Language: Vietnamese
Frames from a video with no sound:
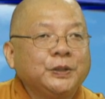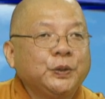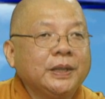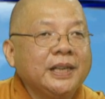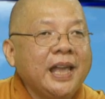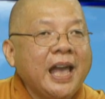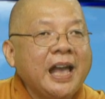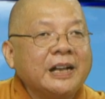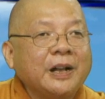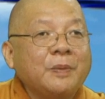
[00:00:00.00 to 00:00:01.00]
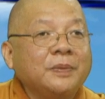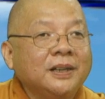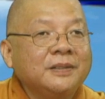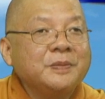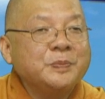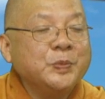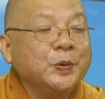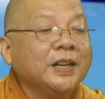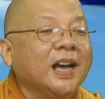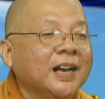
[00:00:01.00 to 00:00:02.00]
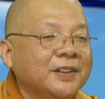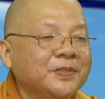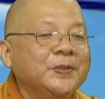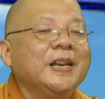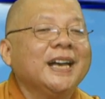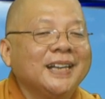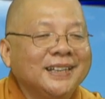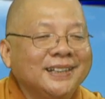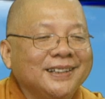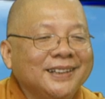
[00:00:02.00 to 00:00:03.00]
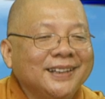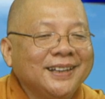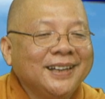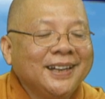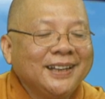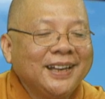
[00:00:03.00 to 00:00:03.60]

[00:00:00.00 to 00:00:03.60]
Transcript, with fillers: xuất gia công đức muôn đời vui hơn ừ.